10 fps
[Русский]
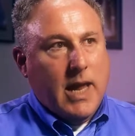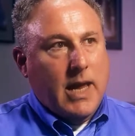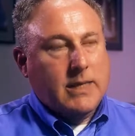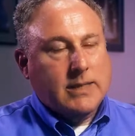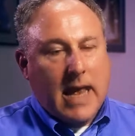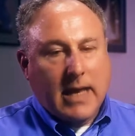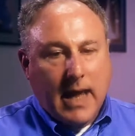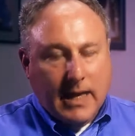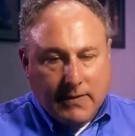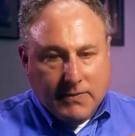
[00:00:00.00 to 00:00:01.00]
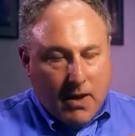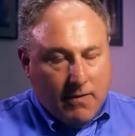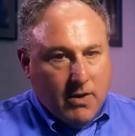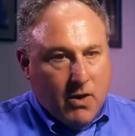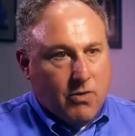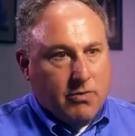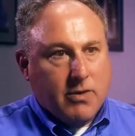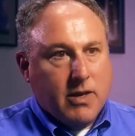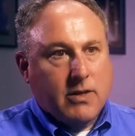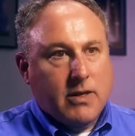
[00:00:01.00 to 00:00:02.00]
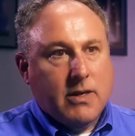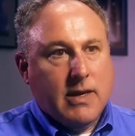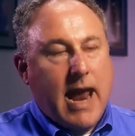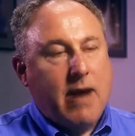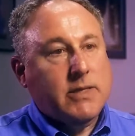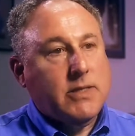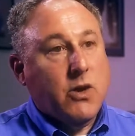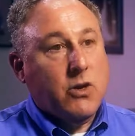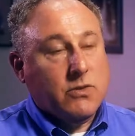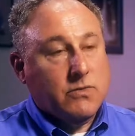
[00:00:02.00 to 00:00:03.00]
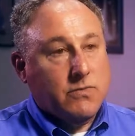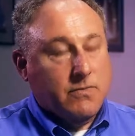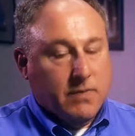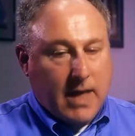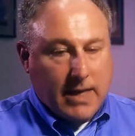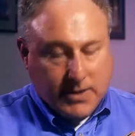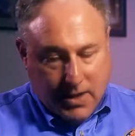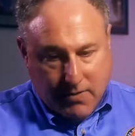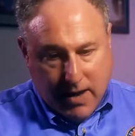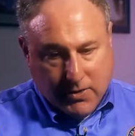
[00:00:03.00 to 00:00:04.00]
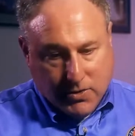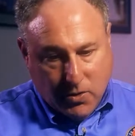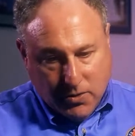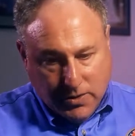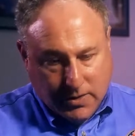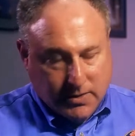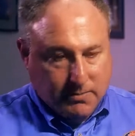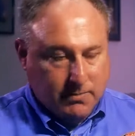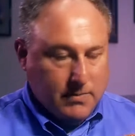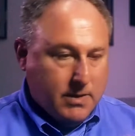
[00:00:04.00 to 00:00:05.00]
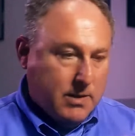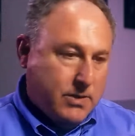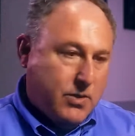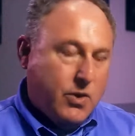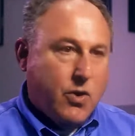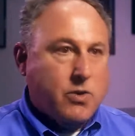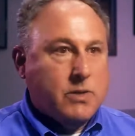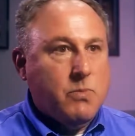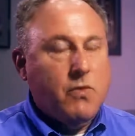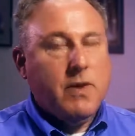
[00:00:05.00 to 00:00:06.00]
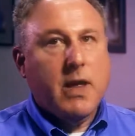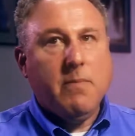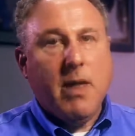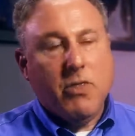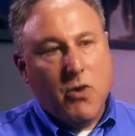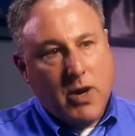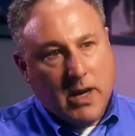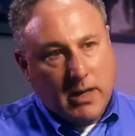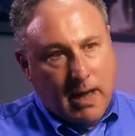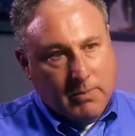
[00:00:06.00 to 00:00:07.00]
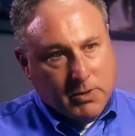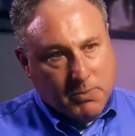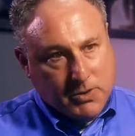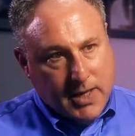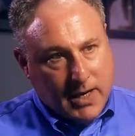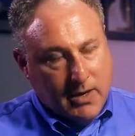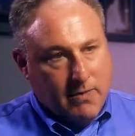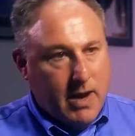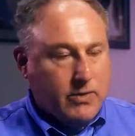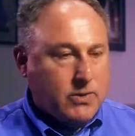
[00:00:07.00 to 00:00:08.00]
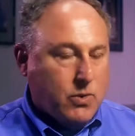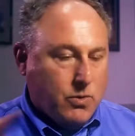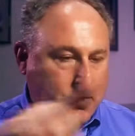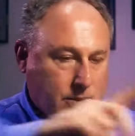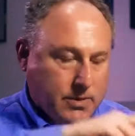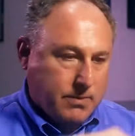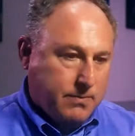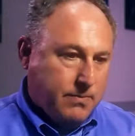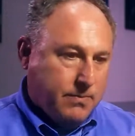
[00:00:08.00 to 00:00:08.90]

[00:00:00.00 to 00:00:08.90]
Когда спутник покидает орбиту Земли, он летит со скоростью Земли вокруг Солнца. Земля движется вокруг Солнца примерно со скоростью 30